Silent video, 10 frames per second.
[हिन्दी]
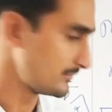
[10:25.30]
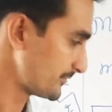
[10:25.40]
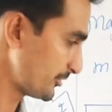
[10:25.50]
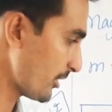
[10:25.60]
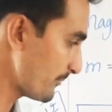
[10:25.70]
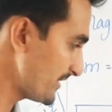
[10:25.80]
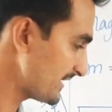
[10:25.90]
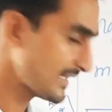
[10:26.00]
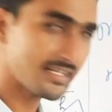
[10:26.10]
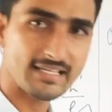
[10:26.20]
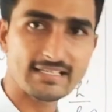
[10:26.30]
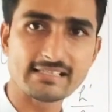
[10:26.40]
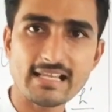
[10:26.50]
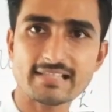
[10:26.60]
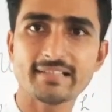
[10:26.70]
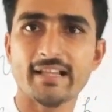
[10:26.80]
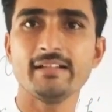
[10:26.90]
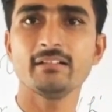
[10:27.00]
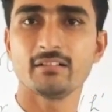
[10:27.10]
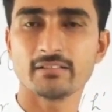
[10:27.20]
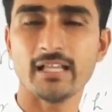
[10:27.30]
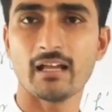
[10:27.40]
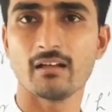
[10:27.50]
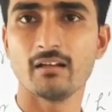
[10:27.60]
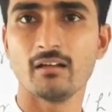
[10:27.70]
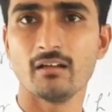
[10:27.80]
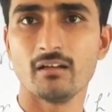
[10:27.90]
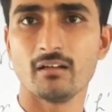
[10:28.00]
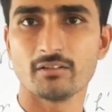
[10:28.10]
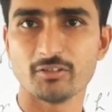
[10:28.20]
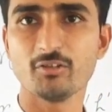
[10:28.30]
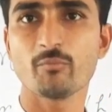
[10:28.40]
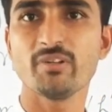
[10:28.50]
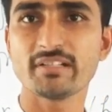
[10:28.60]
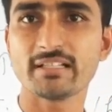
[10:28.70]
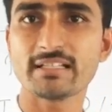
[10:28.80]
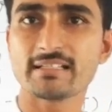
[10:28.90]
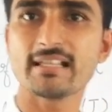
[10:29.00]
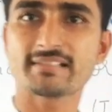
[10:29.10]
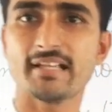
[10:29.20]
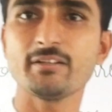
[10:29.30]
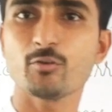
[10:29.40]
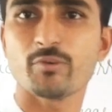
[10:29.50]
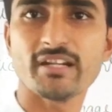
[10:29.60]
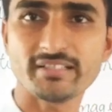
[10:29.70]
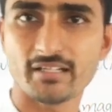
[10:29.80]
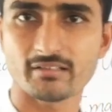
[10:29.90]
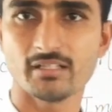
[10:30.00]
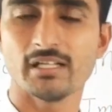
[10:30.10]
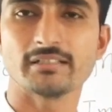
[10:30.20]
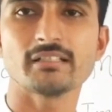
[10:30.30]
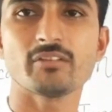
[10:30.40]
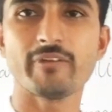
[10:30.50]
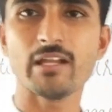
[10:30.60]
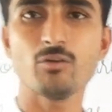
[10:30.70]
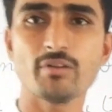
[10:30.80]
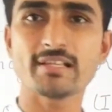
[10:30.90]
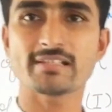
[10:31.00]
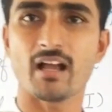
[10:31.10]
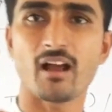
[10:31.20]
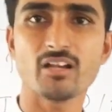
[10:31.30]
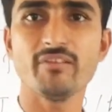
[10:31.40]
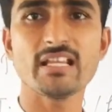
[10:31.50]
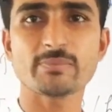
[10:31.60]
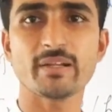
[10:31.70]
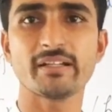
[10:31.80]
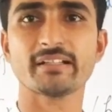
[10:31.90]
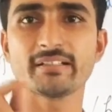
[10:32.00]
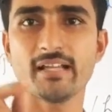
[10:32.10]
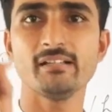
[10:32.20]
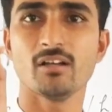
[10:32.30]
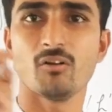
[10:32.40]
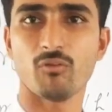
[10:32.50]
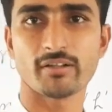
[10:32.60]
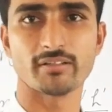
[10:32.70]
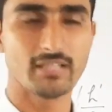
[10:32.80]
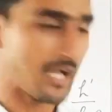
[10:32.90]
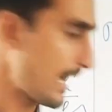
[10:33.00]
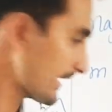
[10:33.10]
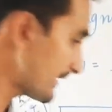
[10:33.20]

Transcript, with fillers: denominator is less than क्या डिनोमिनेटर इज लेस देन नोमिनेटर देन द वैल्यू इज ऑलवेज भी ग्रेटर देन वन अगर